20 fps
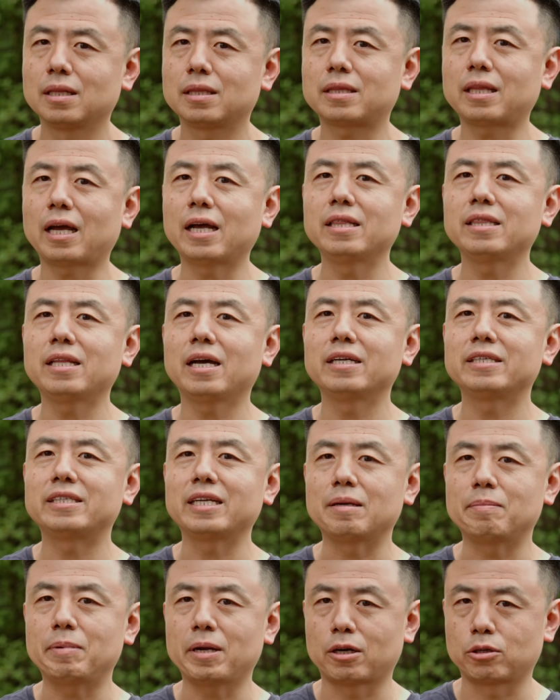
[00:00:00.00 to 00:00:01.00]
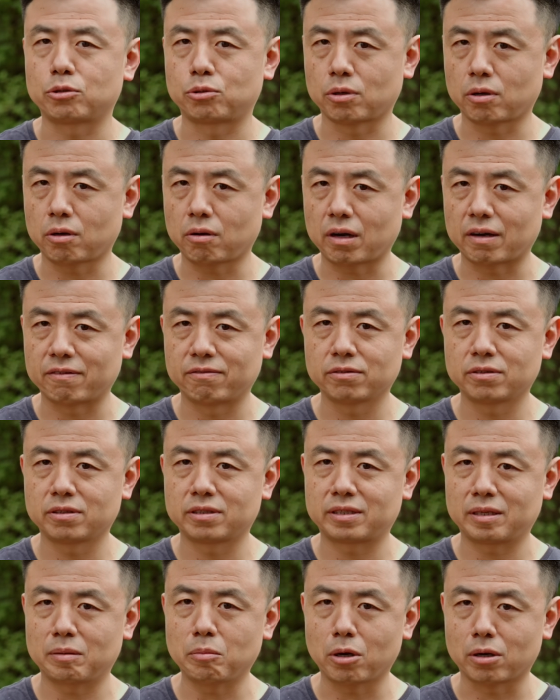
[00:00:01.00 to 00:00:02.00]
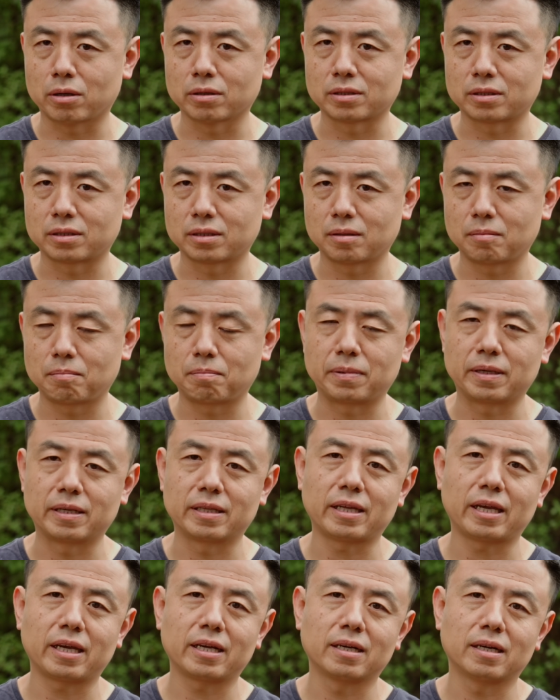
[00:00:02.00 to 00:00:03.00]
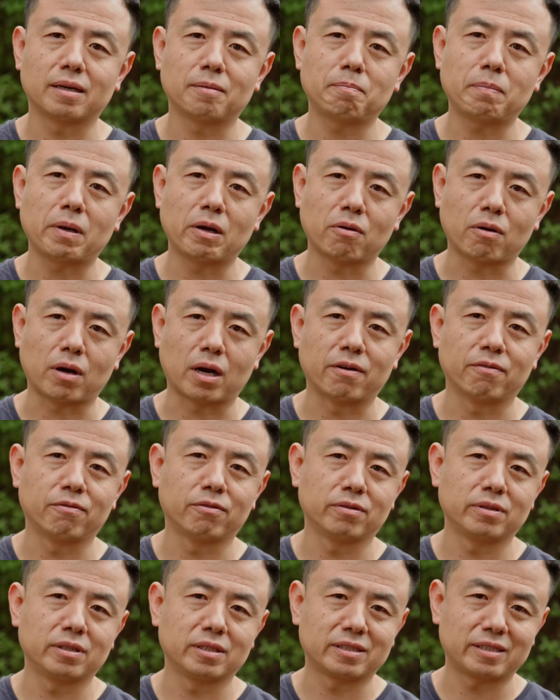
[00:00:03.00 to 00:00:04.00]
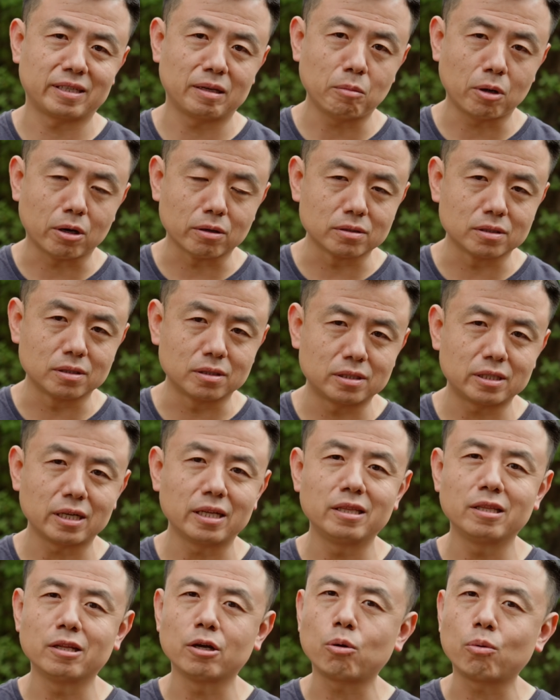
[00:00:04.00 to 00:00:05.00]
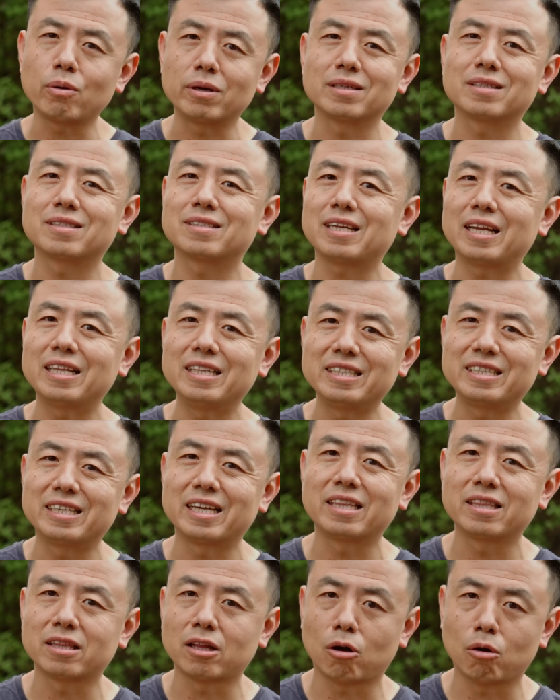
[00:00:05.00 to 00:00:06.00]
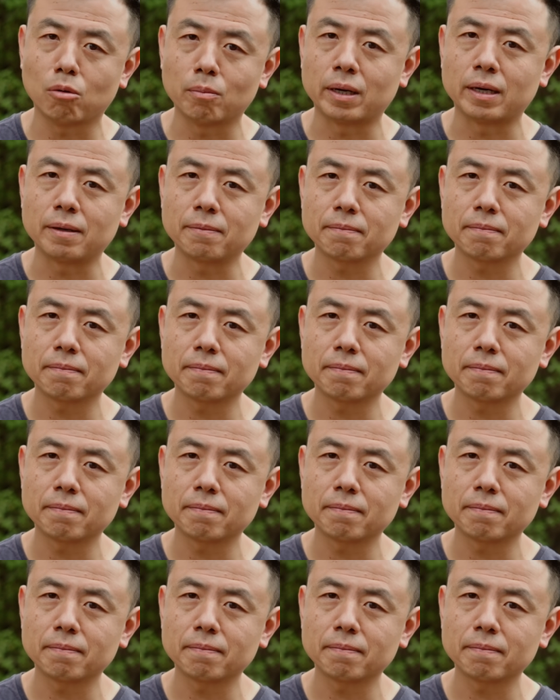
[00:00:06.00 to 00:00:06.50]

单单这片全画幅的 CMOS 比那个半画幅的 CMOS 真的贵3000刀吗？